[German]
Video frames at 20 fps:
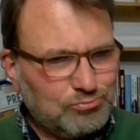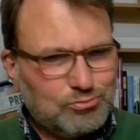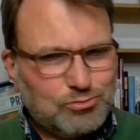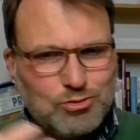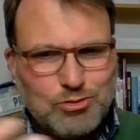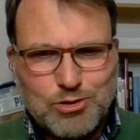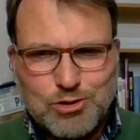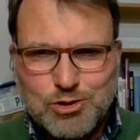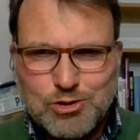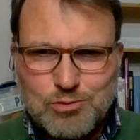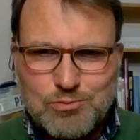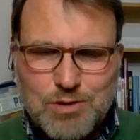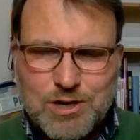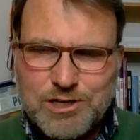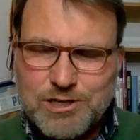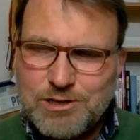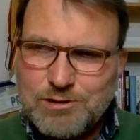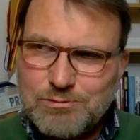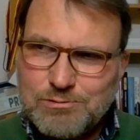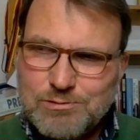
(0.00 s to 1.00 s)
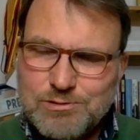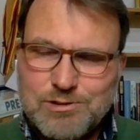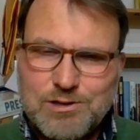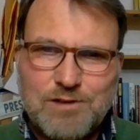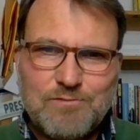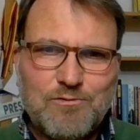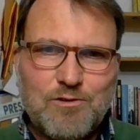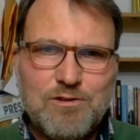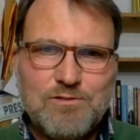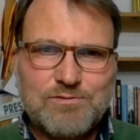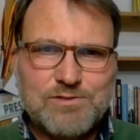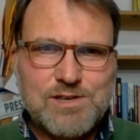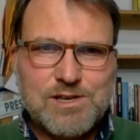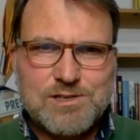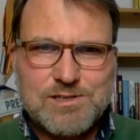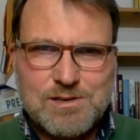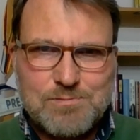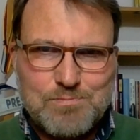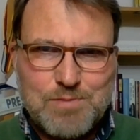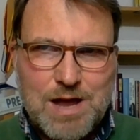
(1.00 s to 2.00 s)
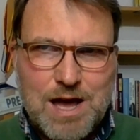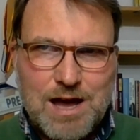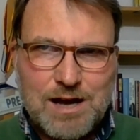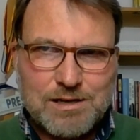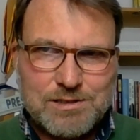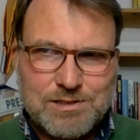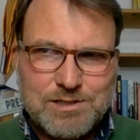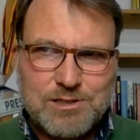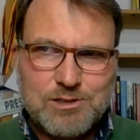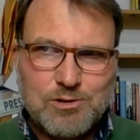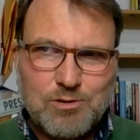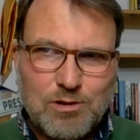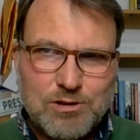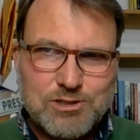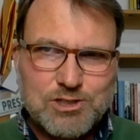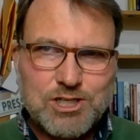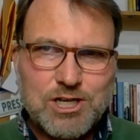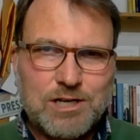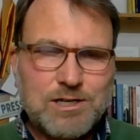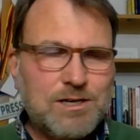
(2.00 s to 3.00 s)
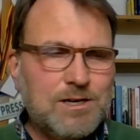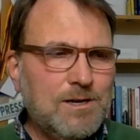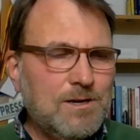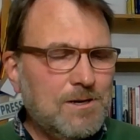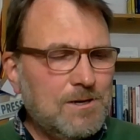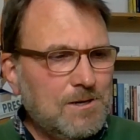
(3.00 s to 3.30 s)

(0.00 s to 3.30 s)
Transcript: Durchnummerierungen der Wolfsexemplare, die in Deutschland